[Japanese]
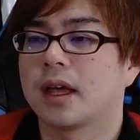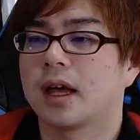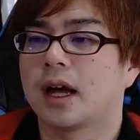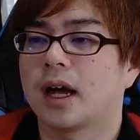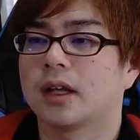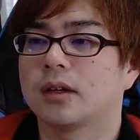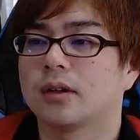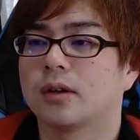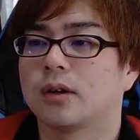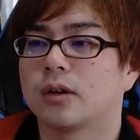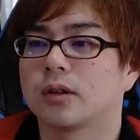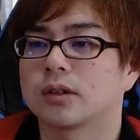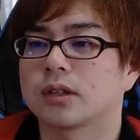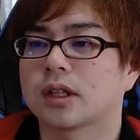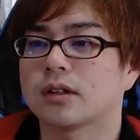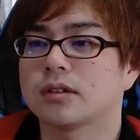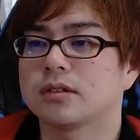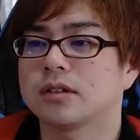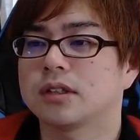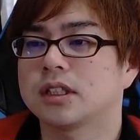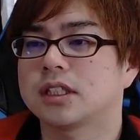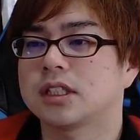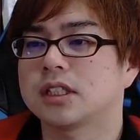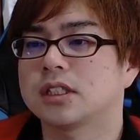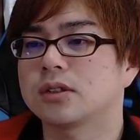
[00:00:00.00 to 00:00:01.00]
あの
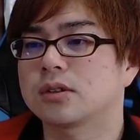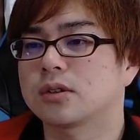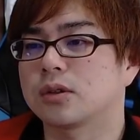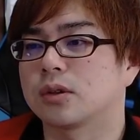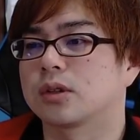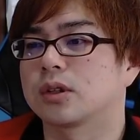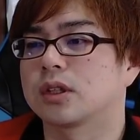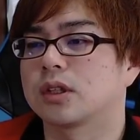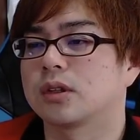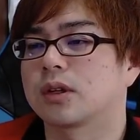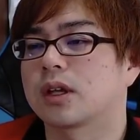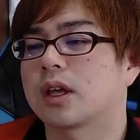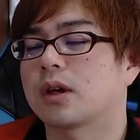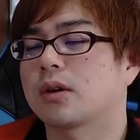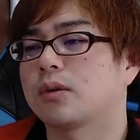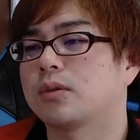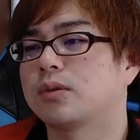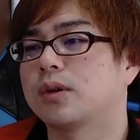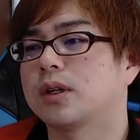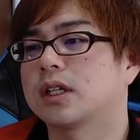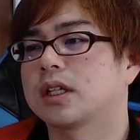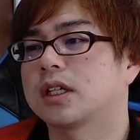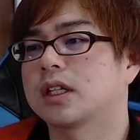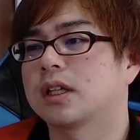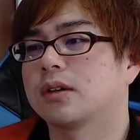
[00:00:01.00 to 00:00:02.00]
卓置除去っていうの結構増
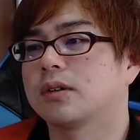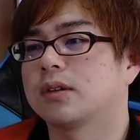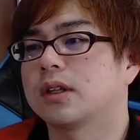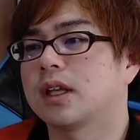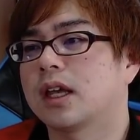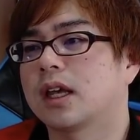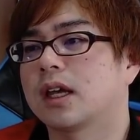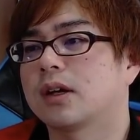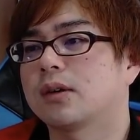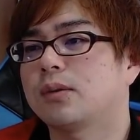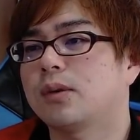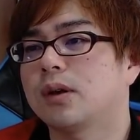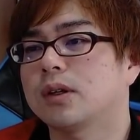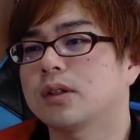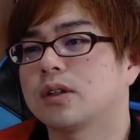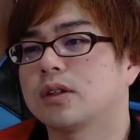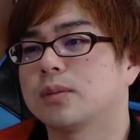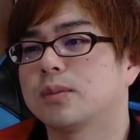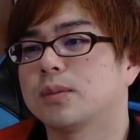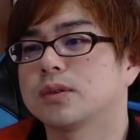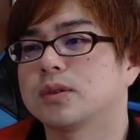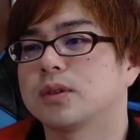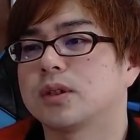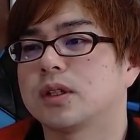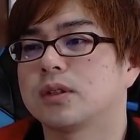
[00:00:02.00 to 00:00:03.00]
えてきたので、コアトル
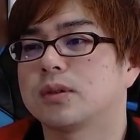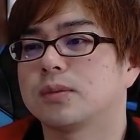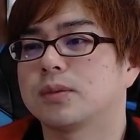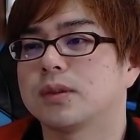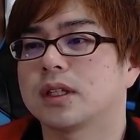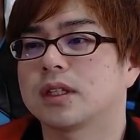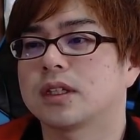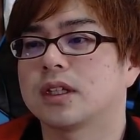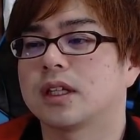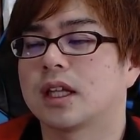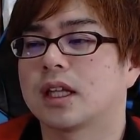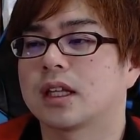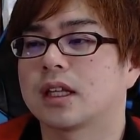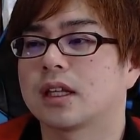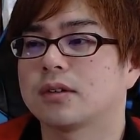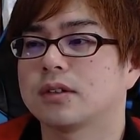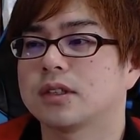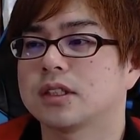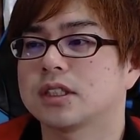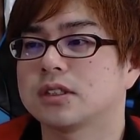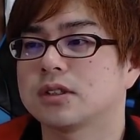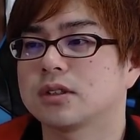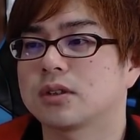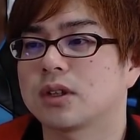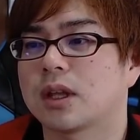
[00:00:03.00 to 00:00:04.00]
もそれに伴ってね、卓置
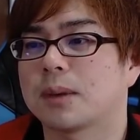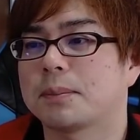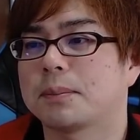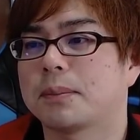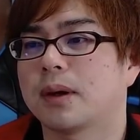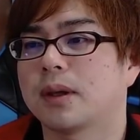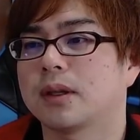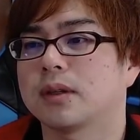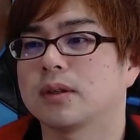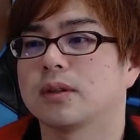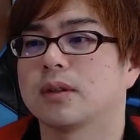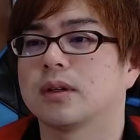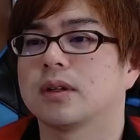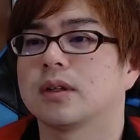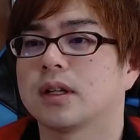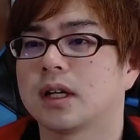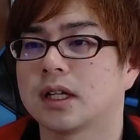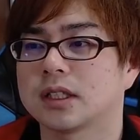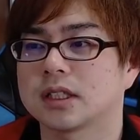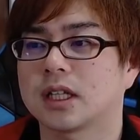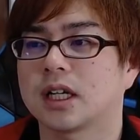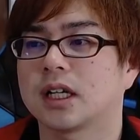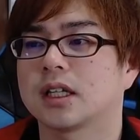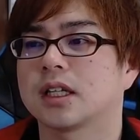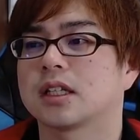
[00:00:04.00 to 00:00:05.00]
除去でポンと
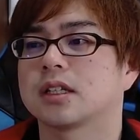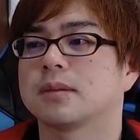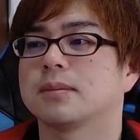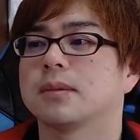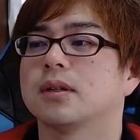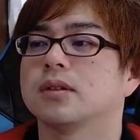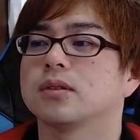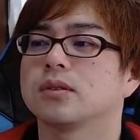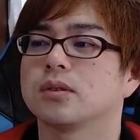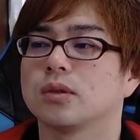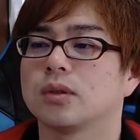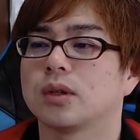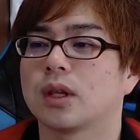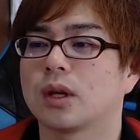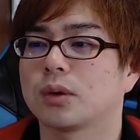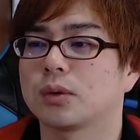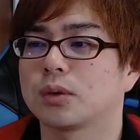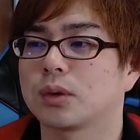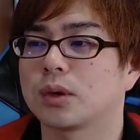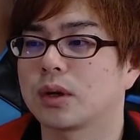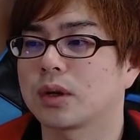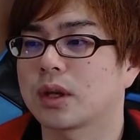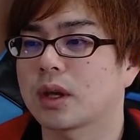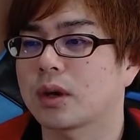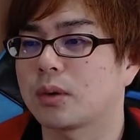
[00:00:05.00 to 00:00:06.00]
弾かれてしまうというね、こ
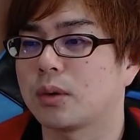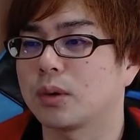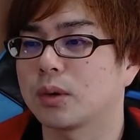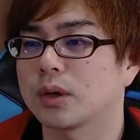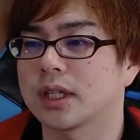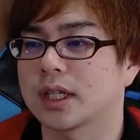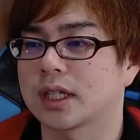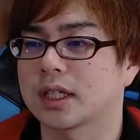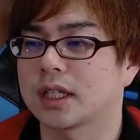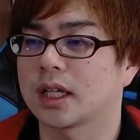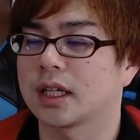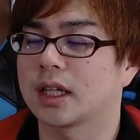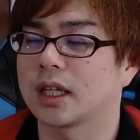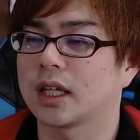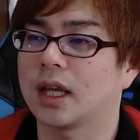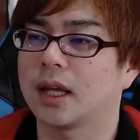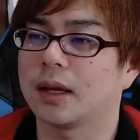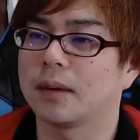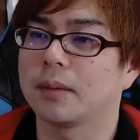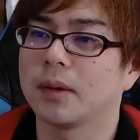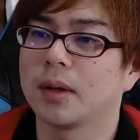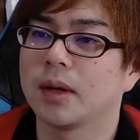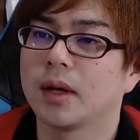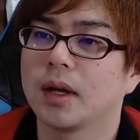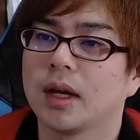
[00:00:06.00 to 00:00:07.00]
とが結構起きてきたんで、
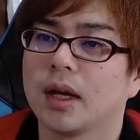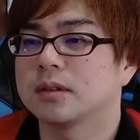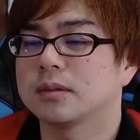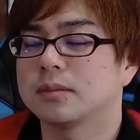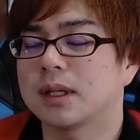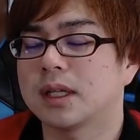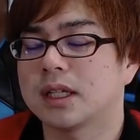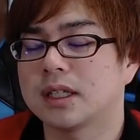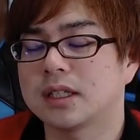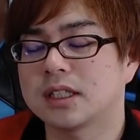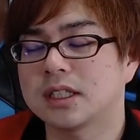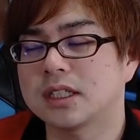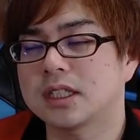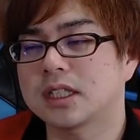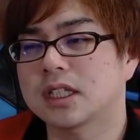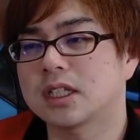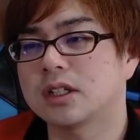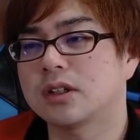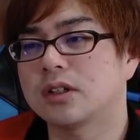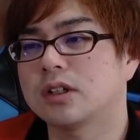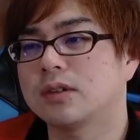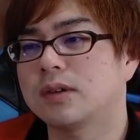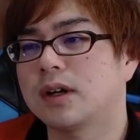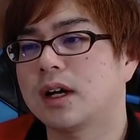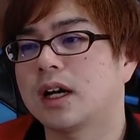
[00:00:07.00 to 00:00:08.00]
まあ、一時期
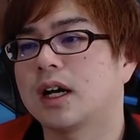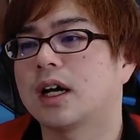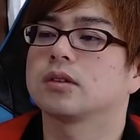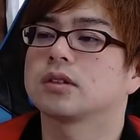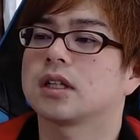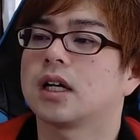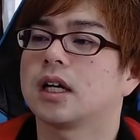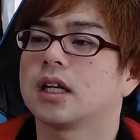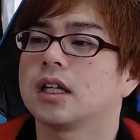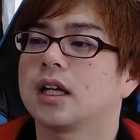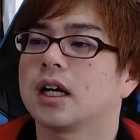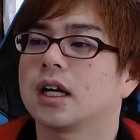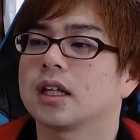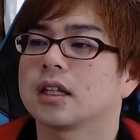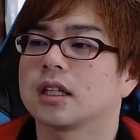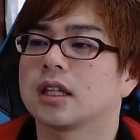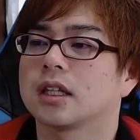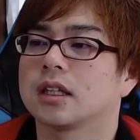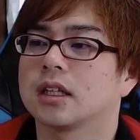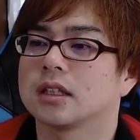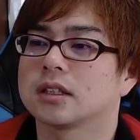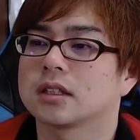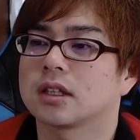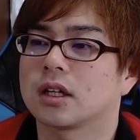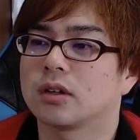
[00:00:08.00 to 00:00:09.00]
よりは使われなかった
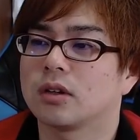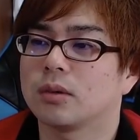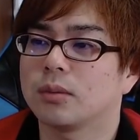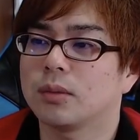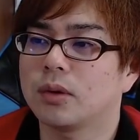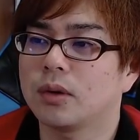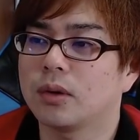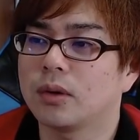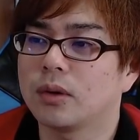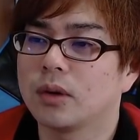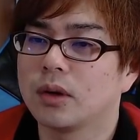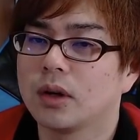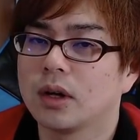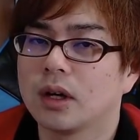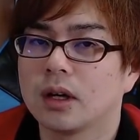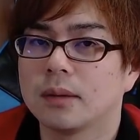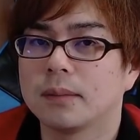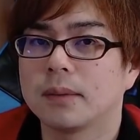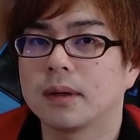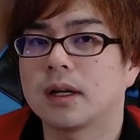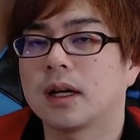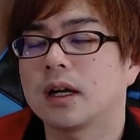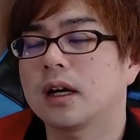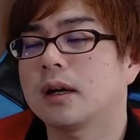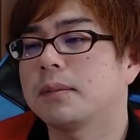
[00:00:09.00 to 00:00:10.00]
んですけれども、
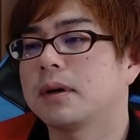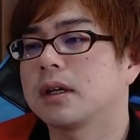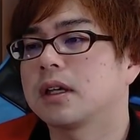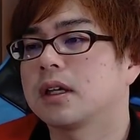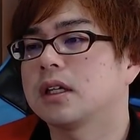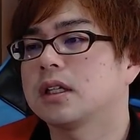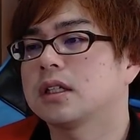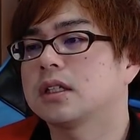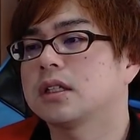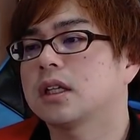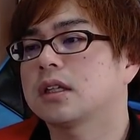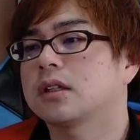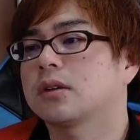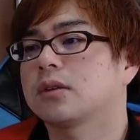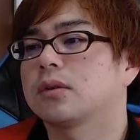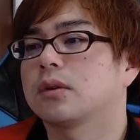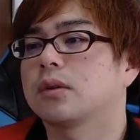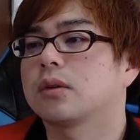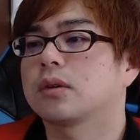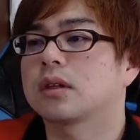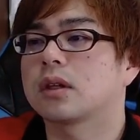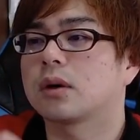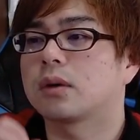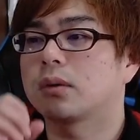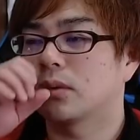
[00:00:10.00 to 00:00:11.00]
まあ、ラガバン原始になったことに
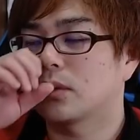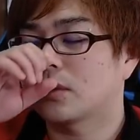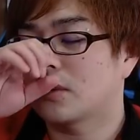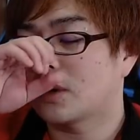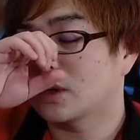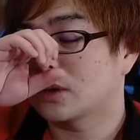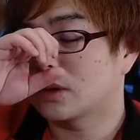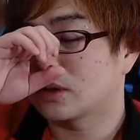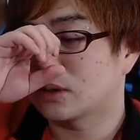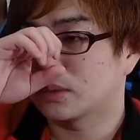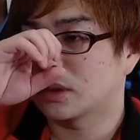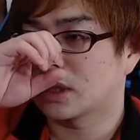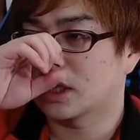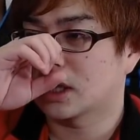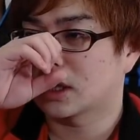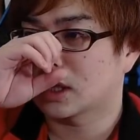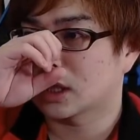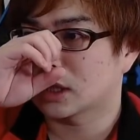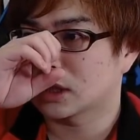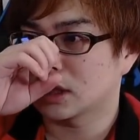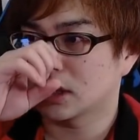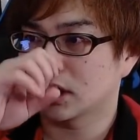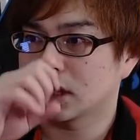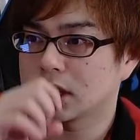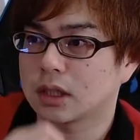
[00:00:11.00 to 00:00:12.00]
よって、このコアトルもね、
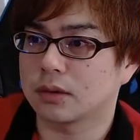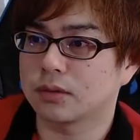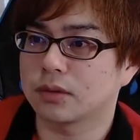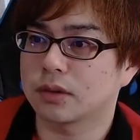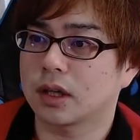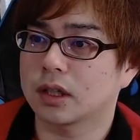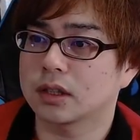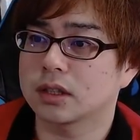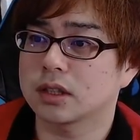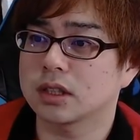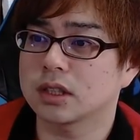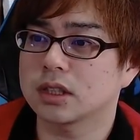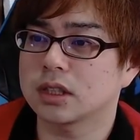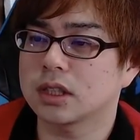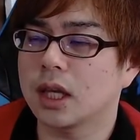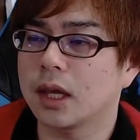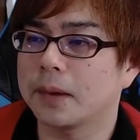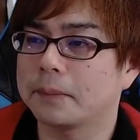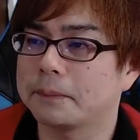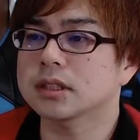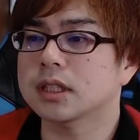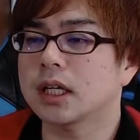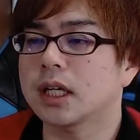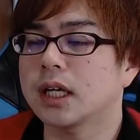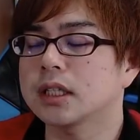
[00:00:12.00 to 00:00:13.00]
立ち位置が復活して
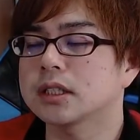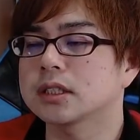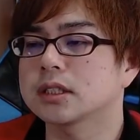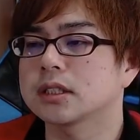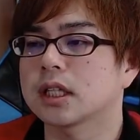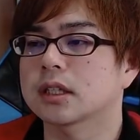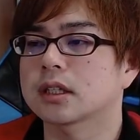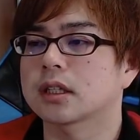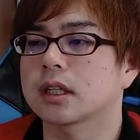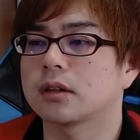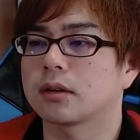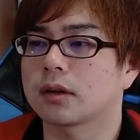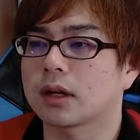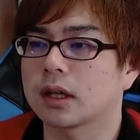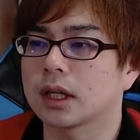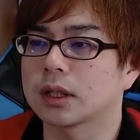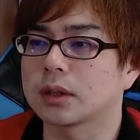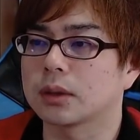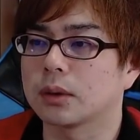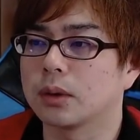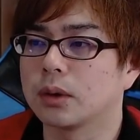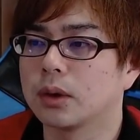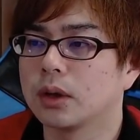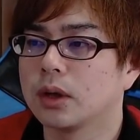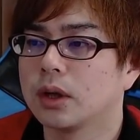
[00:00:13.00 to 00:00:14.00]
使いやすくなったのかなと